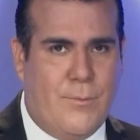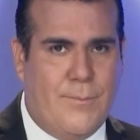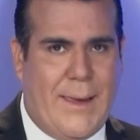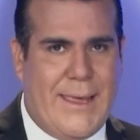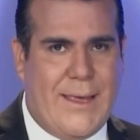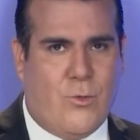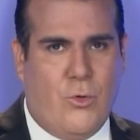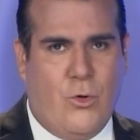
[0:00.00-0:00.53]
un
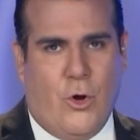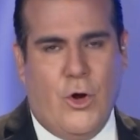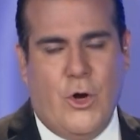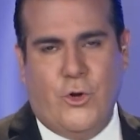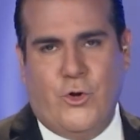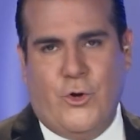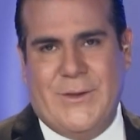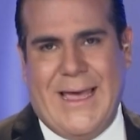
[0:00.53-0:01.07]
vehículo
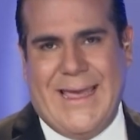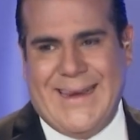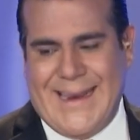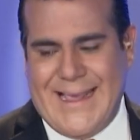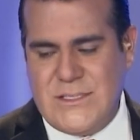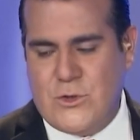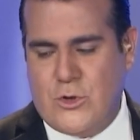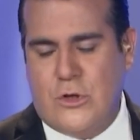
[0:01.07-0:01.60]
donde hay
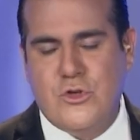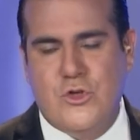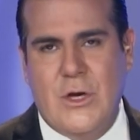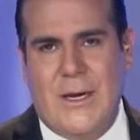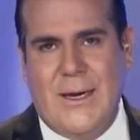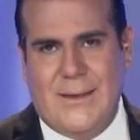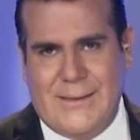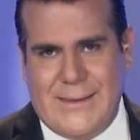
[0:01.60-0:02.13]
restos
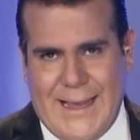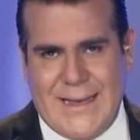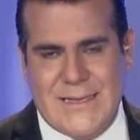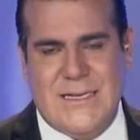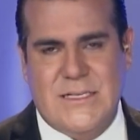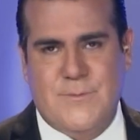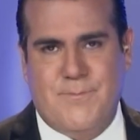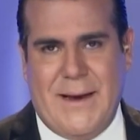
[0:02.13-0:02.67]
de
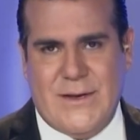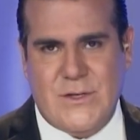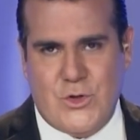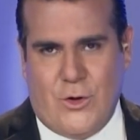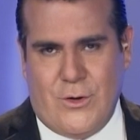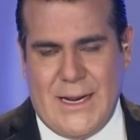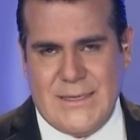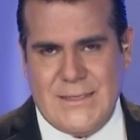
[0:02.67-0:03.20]
esas
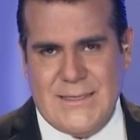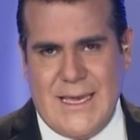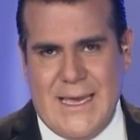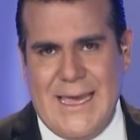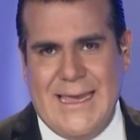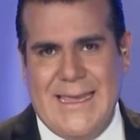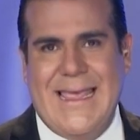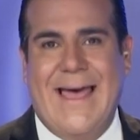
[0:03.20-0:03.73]
personas
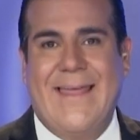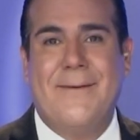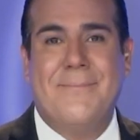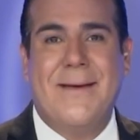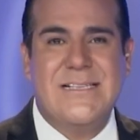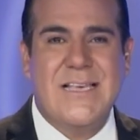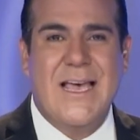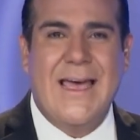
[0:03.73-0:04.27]
y
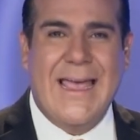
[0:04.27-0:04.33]
además